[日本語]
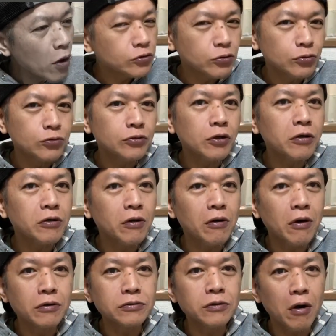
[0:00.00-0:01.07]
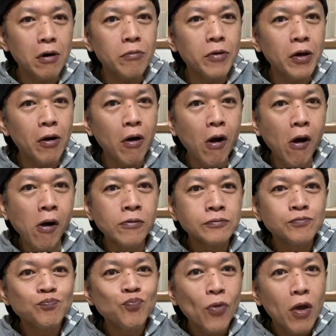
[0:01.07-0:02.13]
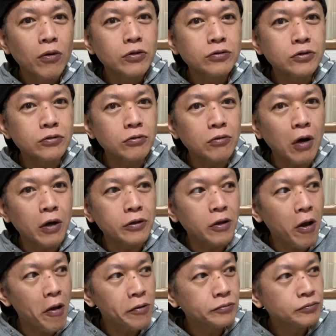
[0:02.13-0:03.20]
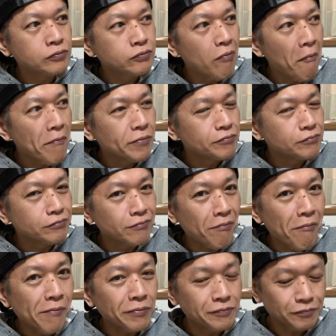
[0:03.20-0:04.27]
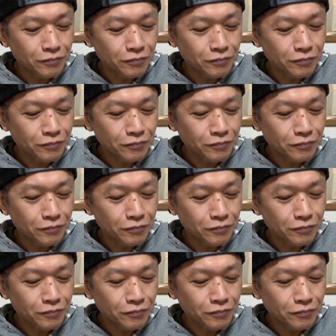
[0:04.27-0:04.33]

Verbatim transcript: 存在感あるな、麺が。口の中で。うん。